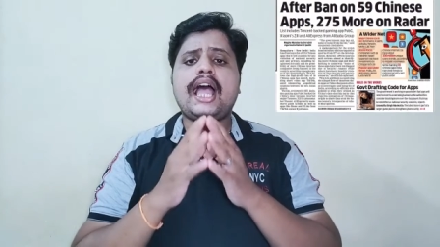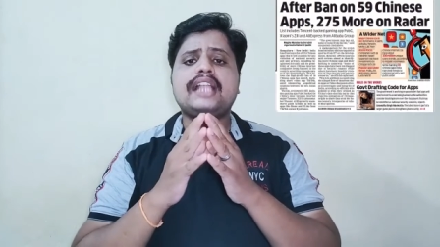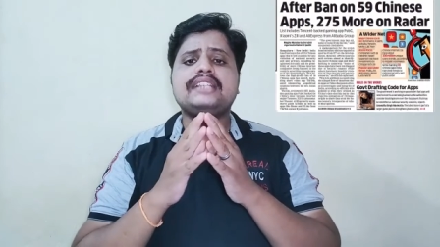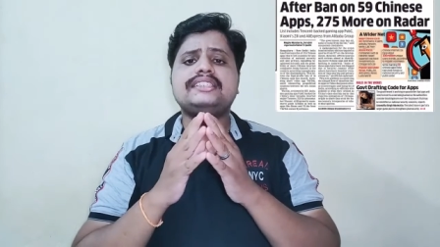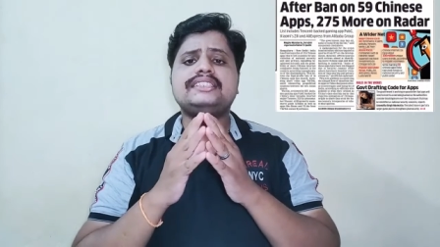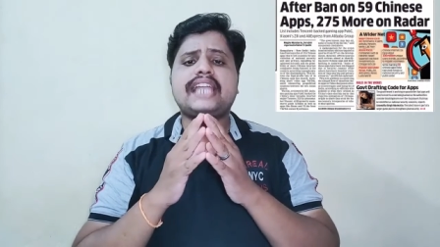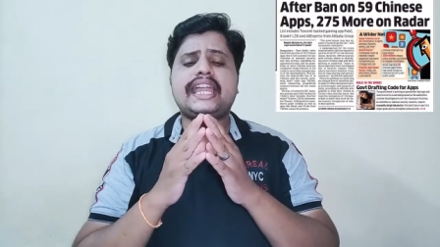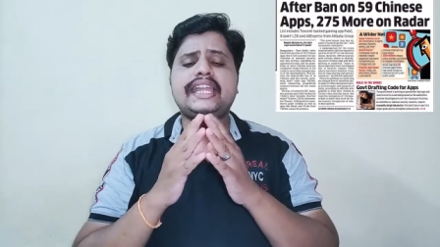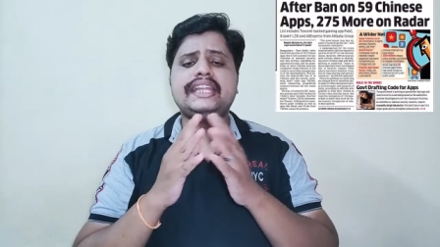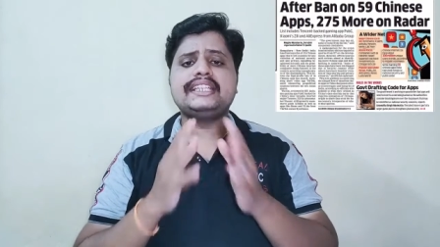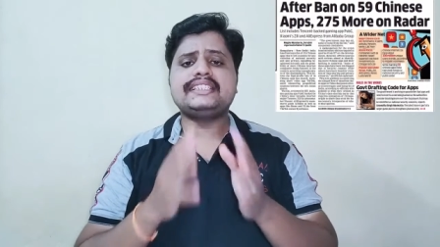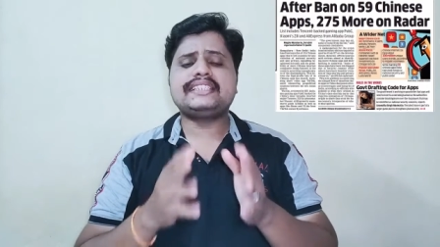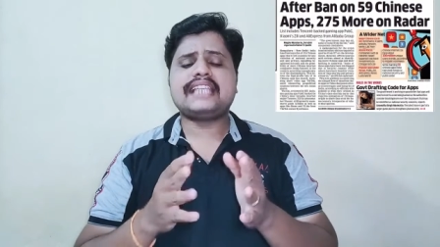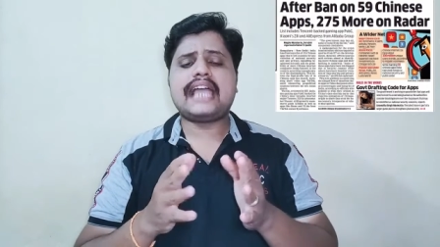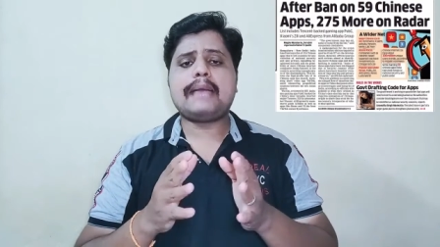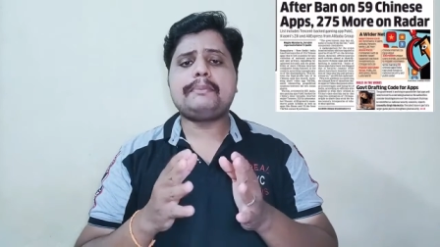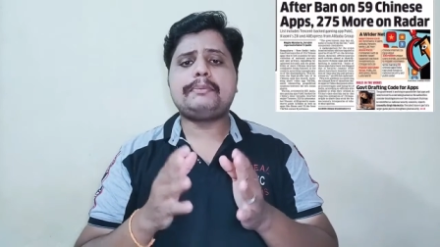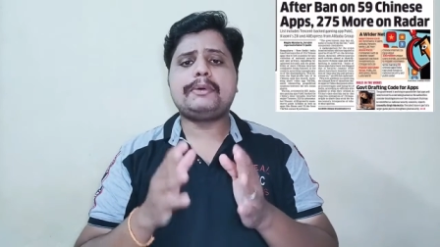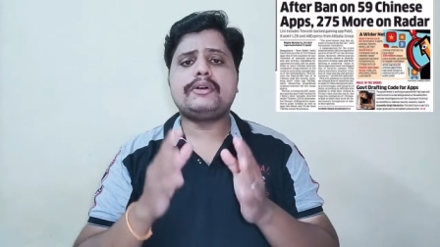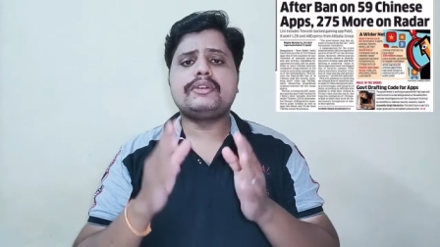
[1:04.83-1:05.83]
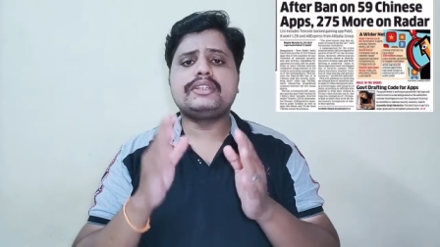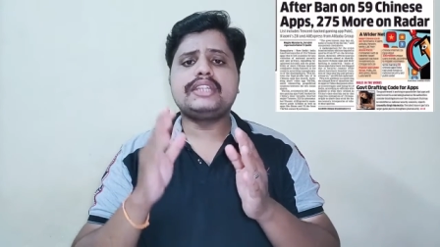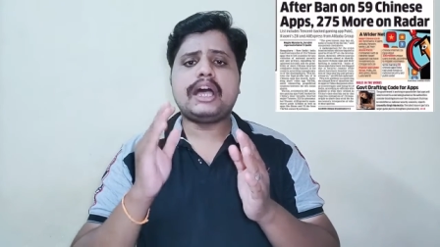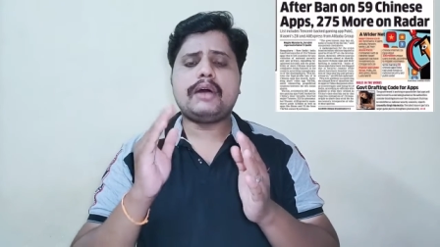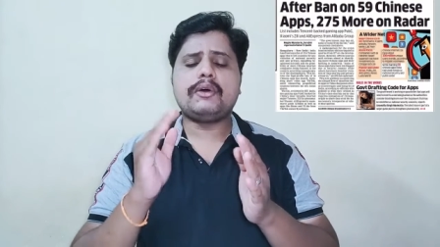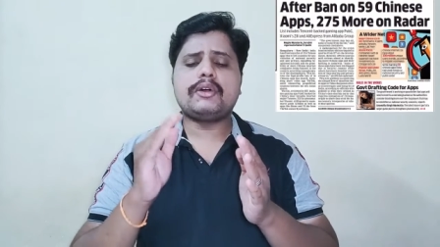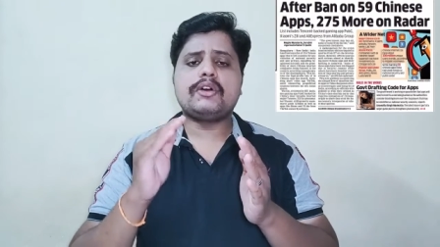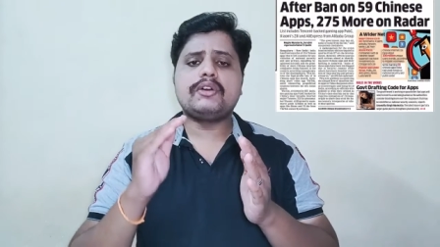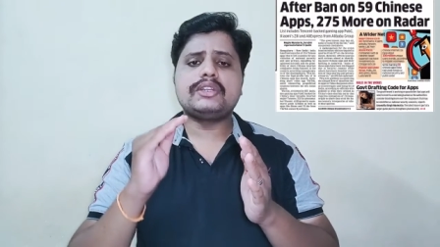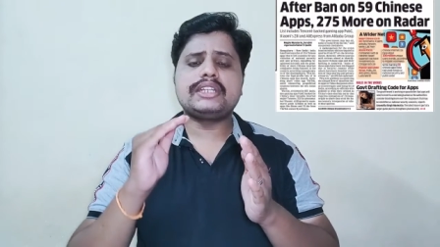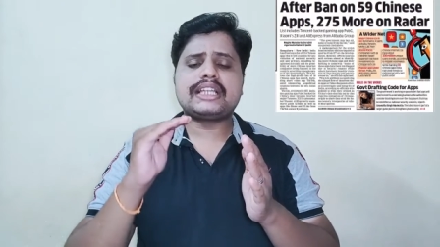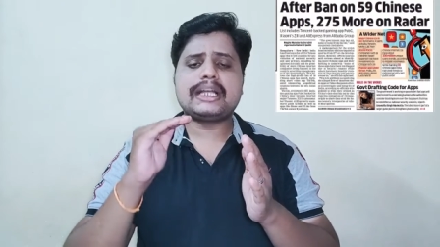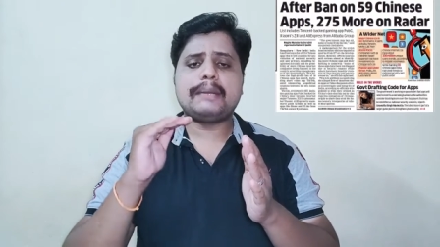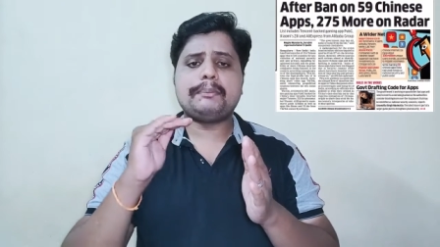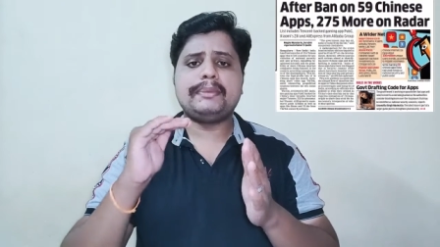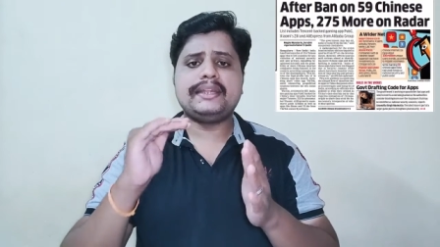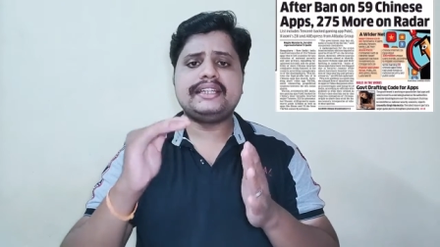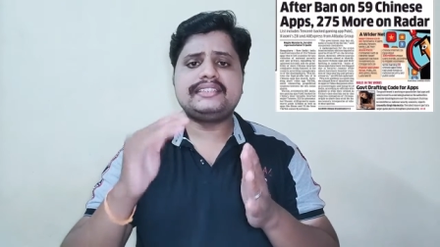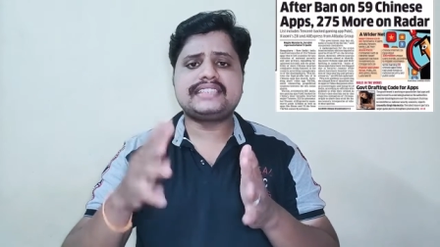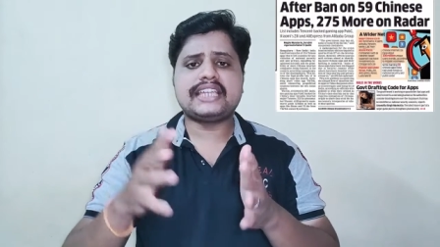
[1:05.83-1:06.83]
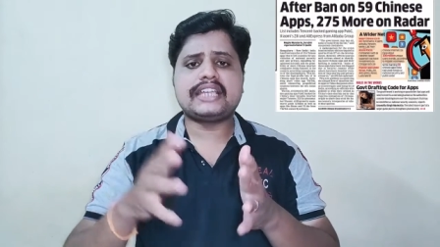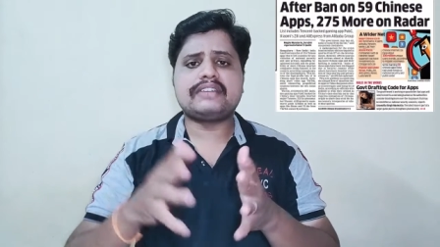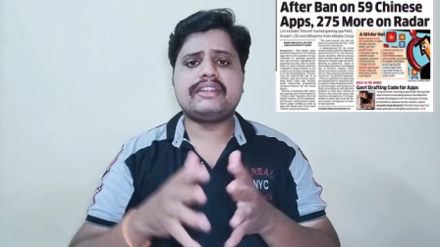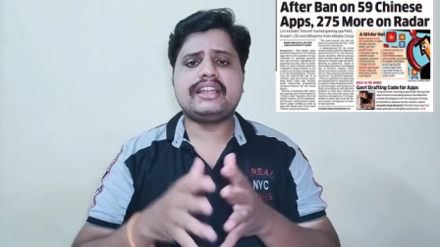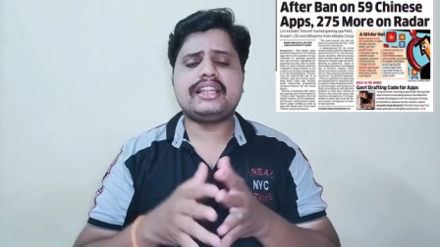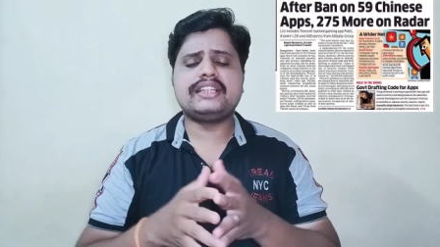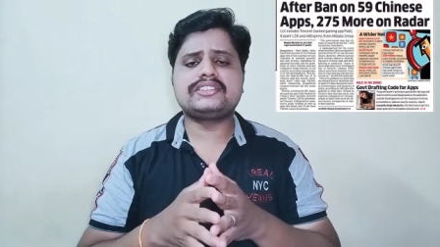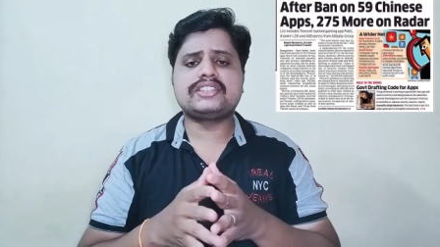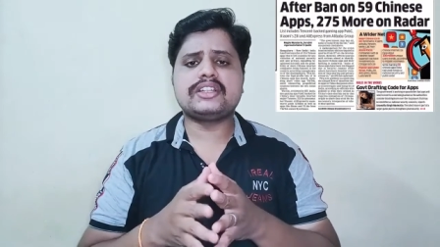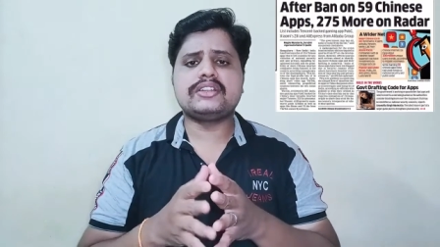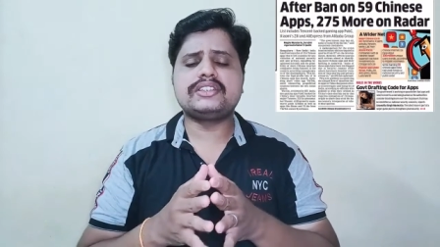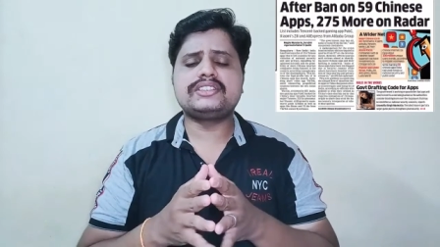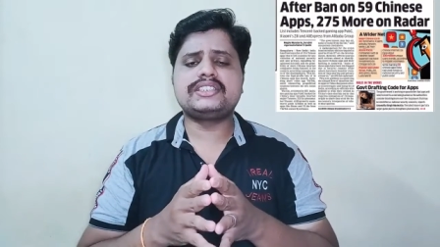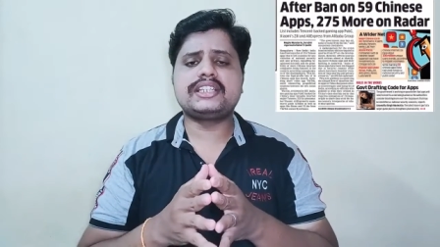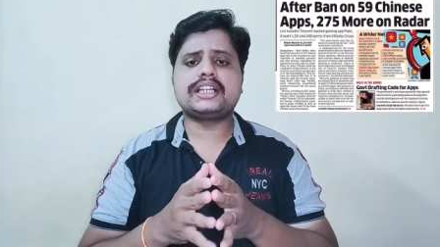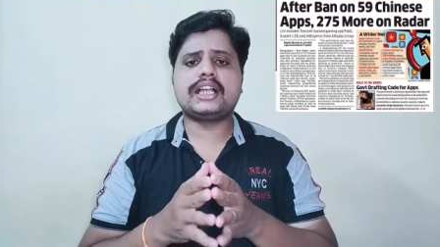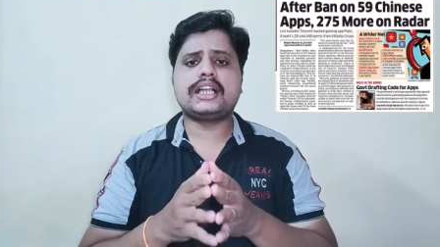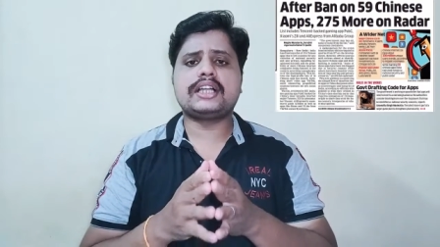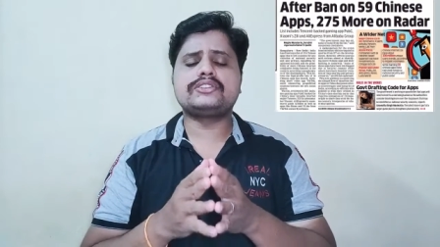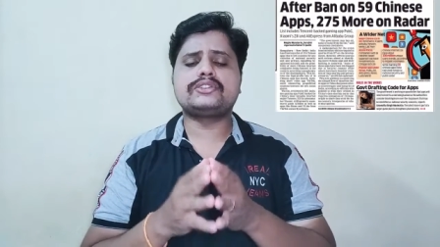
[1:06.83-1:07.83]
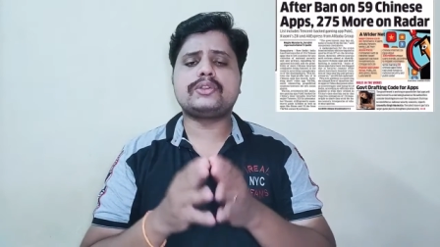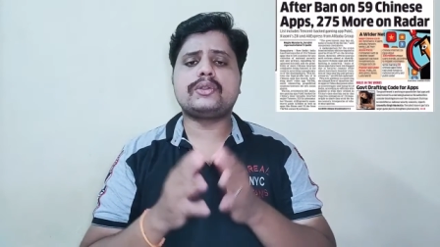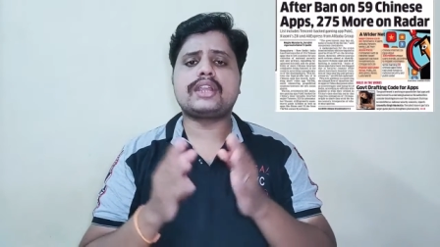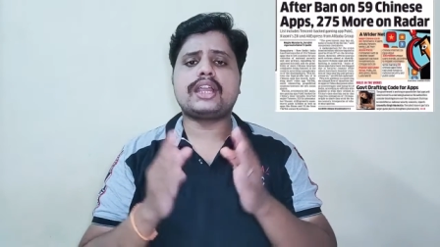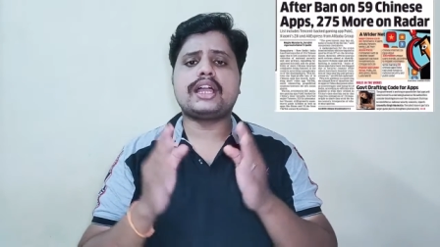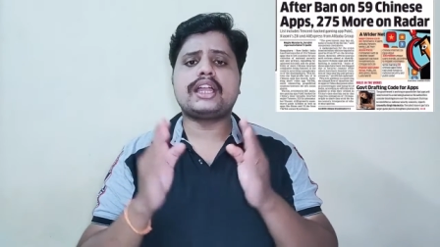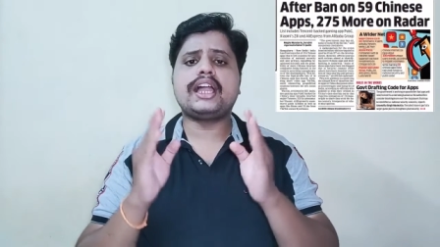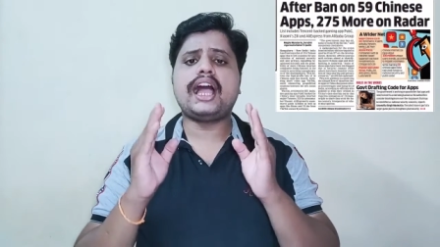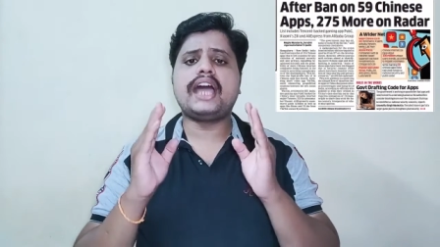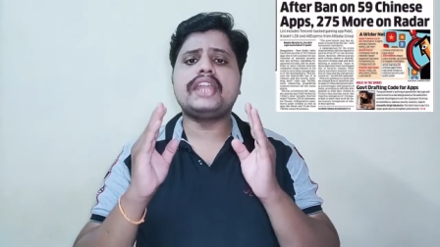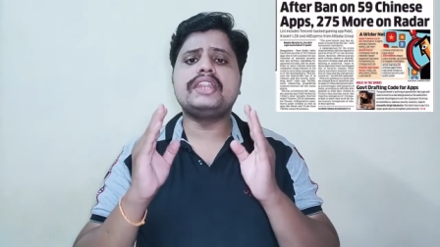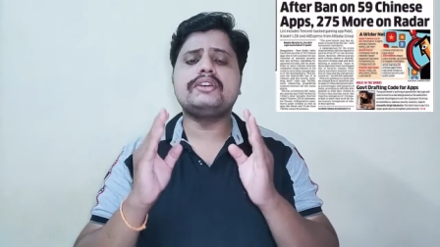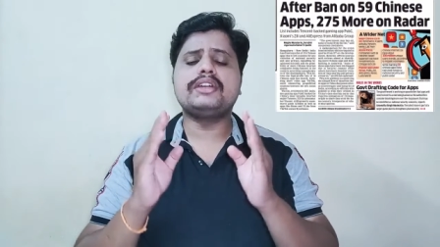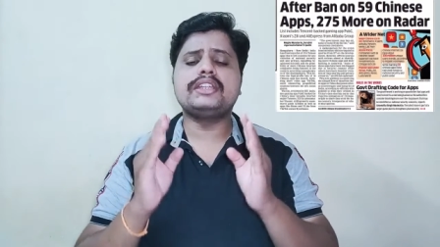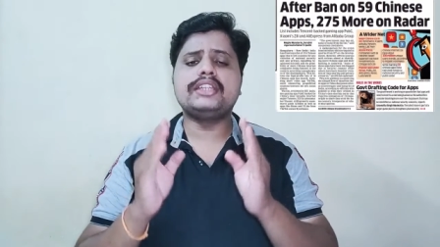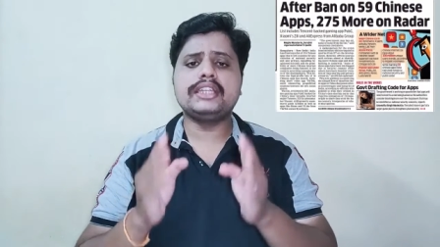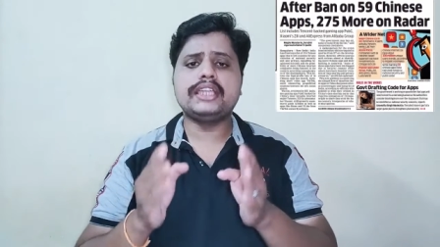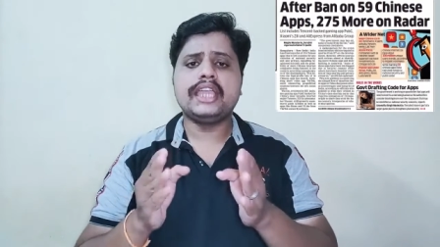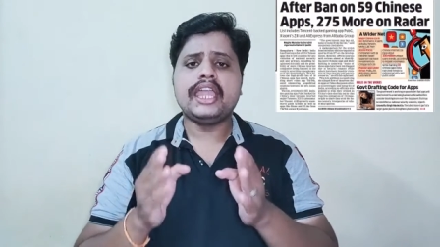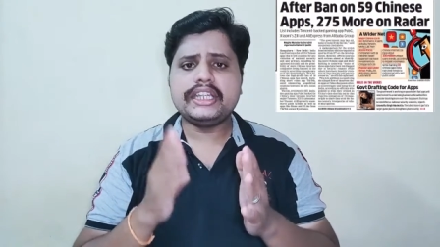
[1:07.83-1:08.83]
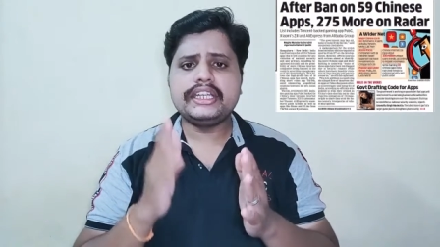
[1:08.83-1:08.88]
சைனீஸ் ஆப்பை வந்து அவங்க வந்து கம்ப்ளீட் சர்வேலன்ஸ் வச்சிருக்காங்கன்னு சொல்றாங்க அது வந்து